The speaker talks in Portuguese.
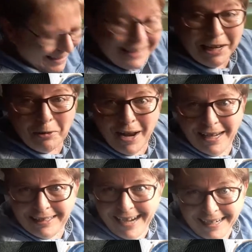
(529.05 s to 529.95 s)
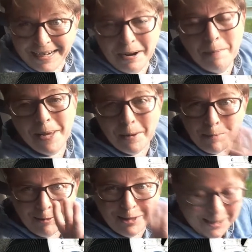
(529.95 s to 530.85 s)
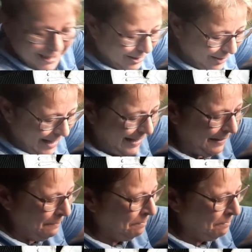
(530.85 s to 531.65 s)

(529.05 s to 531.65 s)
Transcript: Chacoalha até a câmera para vocês verem.